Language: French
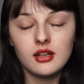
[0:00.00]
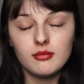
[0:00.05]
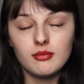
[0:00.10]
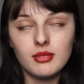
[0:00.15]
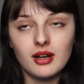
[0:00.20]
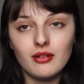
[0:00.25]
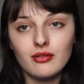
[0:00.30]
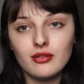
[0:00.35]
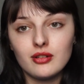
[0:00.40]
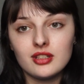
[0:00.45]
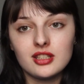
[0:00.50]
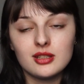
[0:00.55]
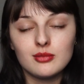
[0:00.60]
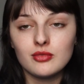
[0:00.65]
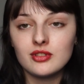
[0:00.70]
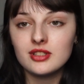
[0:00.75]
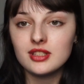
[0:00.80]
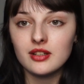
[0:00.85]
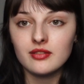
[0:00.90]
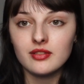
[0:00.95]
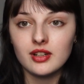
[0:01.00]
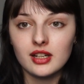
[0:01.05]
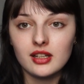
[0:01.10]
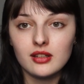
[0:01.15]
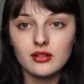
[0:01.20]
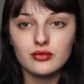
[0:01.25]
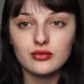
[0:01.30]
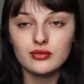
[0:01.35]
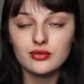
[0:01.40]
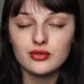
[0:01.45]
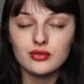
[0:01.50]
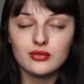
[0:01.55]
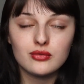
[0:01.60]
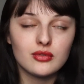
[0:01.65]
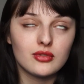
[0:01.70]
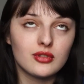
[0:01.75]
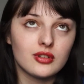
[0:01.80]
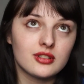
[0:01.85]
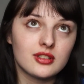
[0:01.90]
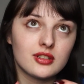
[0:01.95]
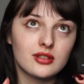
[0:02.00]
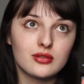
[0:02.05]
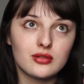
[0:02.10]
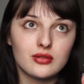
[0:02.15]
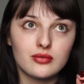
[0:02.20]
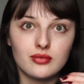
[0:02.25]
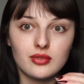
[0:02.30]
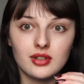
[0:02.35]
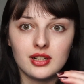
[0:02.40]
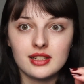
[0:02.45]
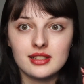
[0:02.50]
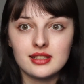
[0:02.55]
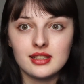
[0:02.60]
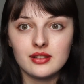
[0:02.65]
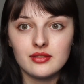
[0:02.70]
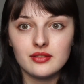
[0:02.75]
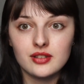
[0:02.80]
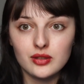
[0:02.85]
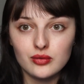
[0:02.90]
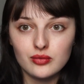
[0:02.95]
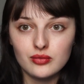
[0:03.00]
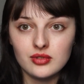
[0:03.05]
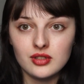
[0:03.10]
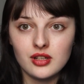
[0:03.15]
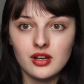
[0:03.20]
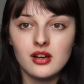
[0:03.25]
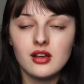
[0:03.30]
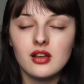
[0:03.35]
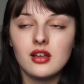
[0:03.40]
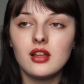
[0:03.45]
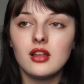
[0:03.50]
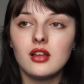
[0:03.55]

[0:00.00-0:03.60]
bah forcément, ça varie en fonction de quand est-ce que vous le réservez, tout ça.